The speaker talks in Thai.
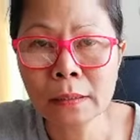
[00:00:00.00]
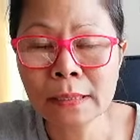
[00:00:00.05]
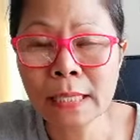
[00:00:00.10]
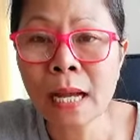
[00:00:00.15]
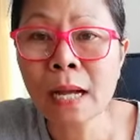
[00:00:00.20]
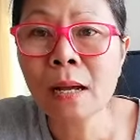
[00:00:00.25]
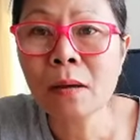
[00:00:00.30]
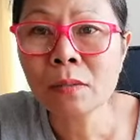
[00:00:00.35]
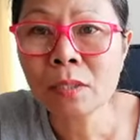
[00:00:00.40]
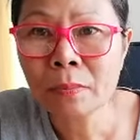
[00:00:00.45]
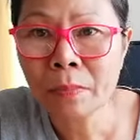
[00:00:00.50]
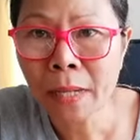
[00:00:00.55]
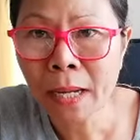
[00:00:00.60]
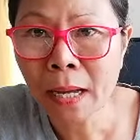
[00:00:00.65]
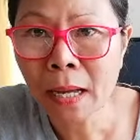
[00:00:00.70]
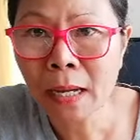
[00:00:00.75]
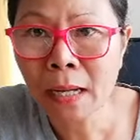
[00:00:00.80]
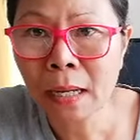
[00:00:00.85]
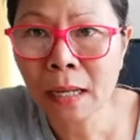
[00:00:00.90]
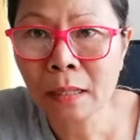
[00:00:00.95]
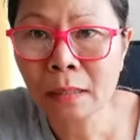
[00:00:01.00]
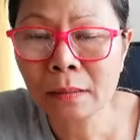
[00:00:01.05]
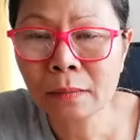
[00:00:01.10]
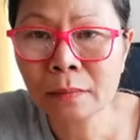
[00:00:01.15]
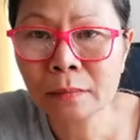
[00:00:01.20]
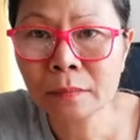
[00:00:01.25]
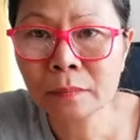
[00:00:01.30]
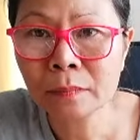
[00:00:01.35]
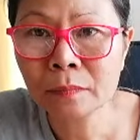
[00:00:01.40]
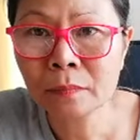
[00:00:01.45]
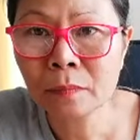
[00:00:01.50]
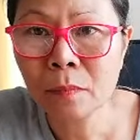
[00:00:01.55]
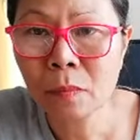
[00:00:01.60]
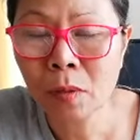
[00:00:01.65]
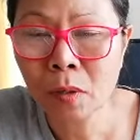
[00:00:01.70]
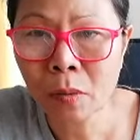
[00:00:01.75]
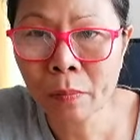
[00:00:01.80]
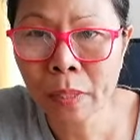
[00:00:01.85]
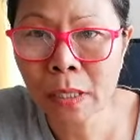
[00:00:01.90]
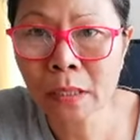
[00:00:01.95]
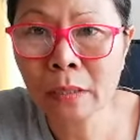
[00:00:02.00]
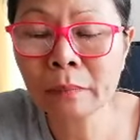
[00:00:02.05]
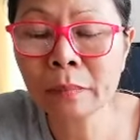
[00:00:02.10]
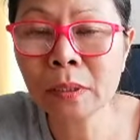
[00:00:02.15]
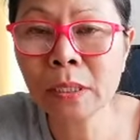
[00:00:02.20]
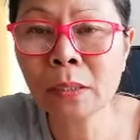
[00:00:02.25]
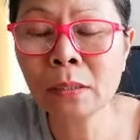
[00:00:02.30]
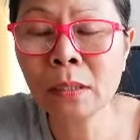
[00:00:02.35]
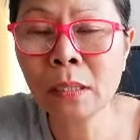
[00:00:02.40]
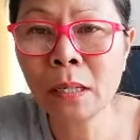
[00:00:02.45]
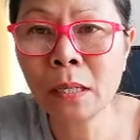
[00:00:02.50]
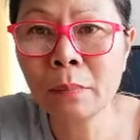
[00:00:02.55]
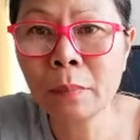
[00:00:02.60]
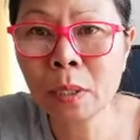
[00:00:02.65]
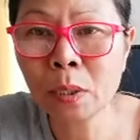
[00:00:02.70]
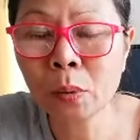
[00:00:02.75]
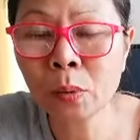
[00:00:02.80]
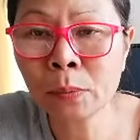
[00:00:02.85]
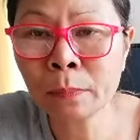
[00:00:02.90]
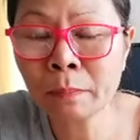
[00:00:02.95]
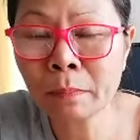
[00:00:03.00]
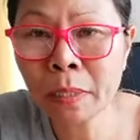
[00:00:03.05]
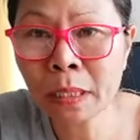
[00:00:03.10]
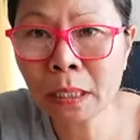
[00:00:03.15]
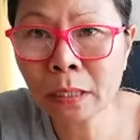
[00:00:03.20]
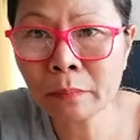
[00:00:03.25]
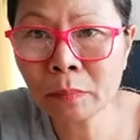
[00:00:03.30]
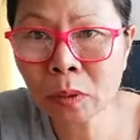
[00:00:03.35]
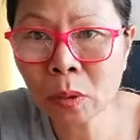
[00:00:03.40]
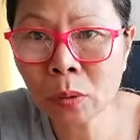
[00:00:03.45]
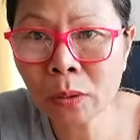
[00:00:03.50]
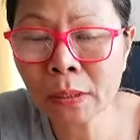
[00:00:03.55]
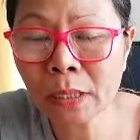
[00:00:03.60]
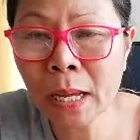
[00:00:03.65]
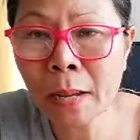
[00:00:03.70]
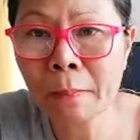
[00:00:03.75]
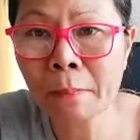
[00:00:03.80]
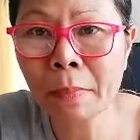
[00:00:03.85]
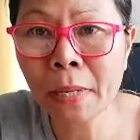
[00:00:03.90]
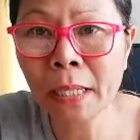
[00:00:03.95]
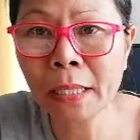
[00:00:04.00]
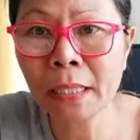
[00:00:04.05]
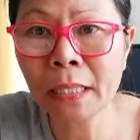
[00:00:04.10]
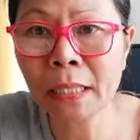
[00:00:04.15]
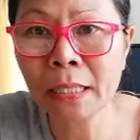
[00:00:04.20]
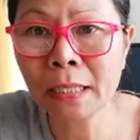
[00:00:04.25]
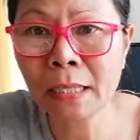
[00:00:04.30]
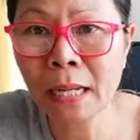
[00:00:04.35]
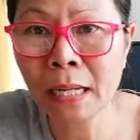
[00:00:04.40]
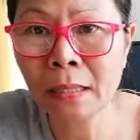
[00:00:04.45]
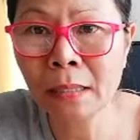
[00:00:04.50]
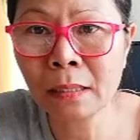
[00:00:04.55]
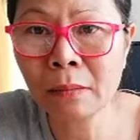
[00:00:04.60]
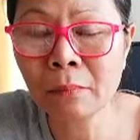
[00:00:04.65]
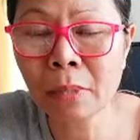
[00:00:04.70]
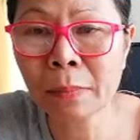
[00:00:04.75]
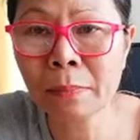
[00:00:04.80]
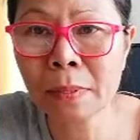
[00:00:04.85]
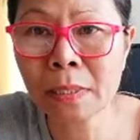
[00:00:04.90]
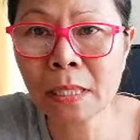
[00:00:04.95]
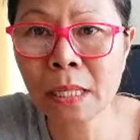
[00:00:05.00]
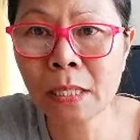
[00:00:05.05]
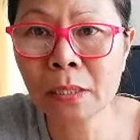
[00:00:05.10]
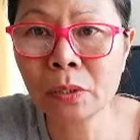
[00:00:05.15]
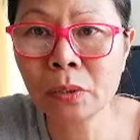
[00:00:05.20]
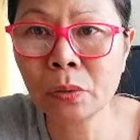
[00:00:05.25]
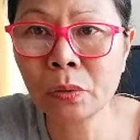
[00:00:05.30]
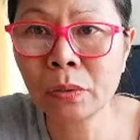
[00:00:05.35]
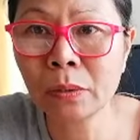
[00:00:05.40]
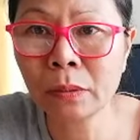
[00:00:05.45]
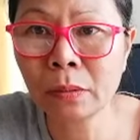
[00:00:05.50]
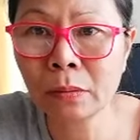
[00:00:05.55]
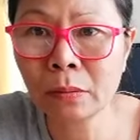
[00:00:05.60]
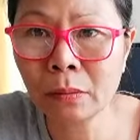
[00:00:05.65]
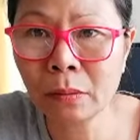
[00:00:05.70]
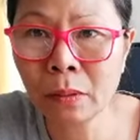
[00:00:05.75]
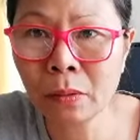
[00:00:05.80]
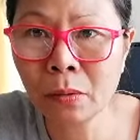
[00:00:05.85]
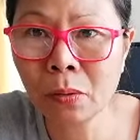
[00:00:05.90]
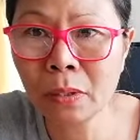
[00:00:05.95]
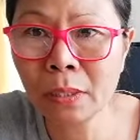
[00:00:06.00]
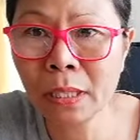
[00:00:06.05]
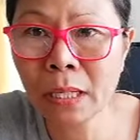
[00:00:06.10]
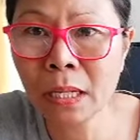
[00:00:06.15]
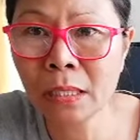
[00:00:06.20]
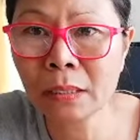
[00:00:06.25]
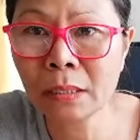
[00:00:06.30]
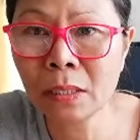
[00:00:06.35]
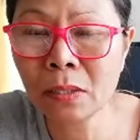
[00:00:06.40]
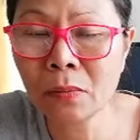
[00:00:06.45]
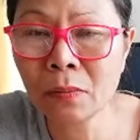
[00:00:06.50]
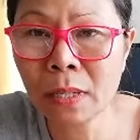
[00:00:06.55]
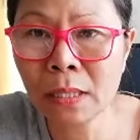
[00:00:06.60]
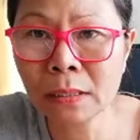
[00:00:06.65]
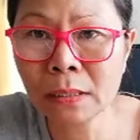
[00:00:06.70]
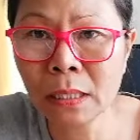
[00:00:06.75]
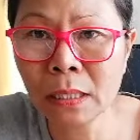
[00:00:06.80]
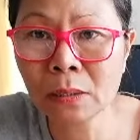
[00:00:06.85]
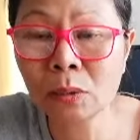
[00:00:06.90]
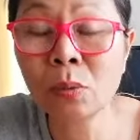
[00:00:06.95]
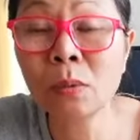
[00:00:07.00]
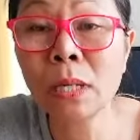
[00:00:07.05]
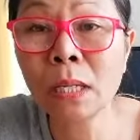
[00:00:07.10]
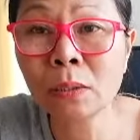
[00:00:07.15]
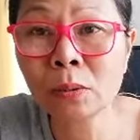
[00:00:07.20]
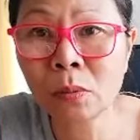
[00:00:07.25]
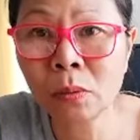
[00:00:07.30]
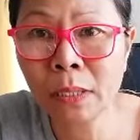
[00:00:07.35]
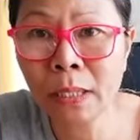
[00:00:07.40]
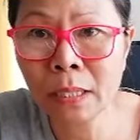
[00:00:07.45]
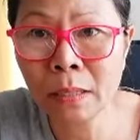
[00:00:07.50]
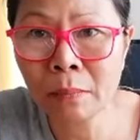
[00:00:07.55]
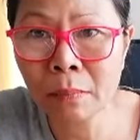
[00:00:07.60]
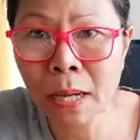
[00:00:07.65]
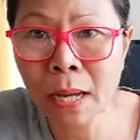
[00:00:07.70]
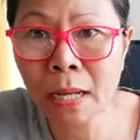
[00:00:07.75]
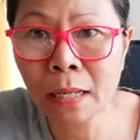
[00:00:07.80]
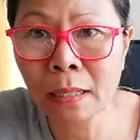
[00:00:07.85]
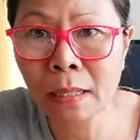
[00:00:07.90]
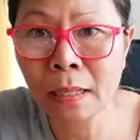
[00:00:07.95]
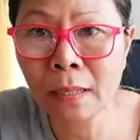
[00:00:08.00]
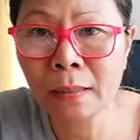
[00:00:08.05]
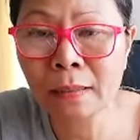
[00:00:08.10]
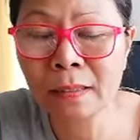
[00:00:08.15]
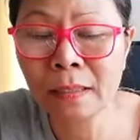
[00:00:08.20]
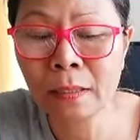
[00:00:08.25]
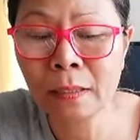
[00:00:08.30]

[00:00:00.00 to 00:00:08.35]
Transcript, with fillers: ย่างเข้าสิบห้าค่ะก็มาเริ่มมาเริ่มมาเริ่มต้นทำใหม่อีกครั้งหนึ่งบัตรประชาชน ก็ค่อนข้างที่ว่าจะทุลักทุเลมากค่ะ